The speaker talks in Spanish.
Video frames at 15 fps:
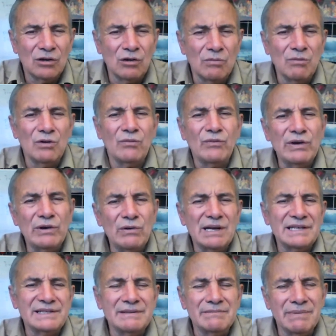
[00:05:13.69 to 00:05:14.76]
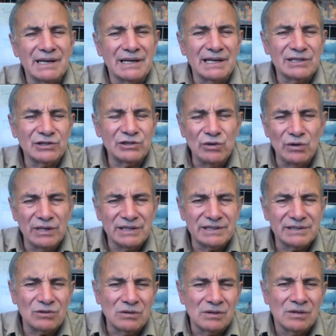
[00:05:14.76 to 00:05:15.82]
como lo fueron las
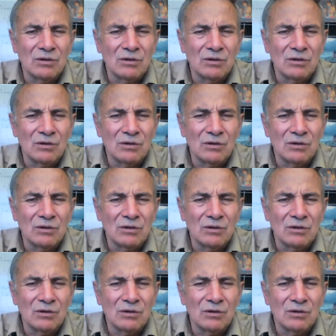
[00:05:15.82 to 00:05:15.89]
embarcaciones